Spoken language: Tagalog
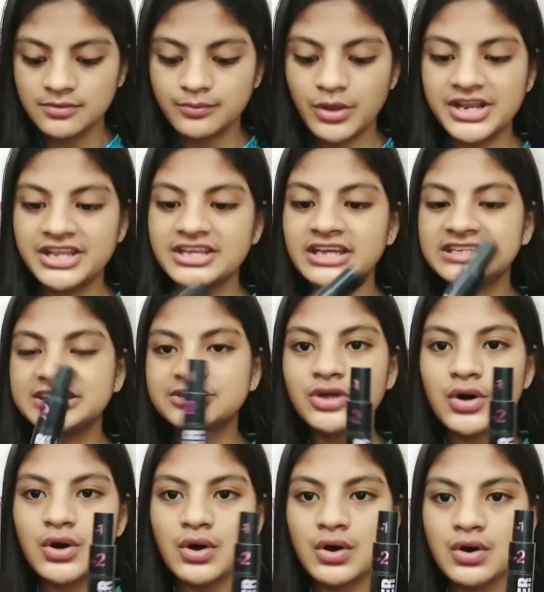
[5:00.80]
Pwedeng
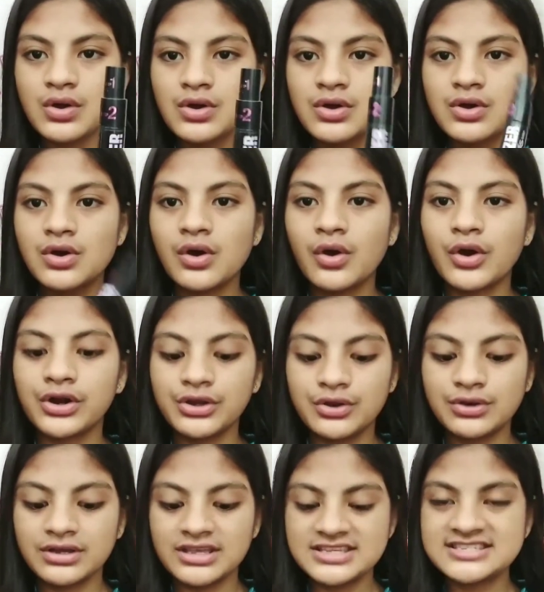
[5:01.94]
ganito or
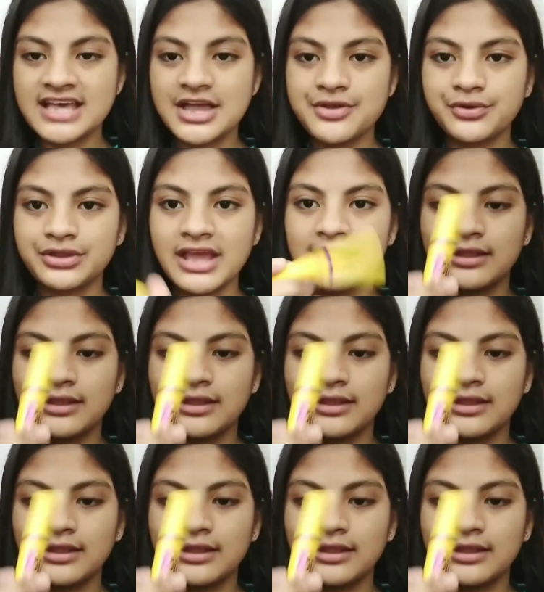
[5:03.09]
yung isa yung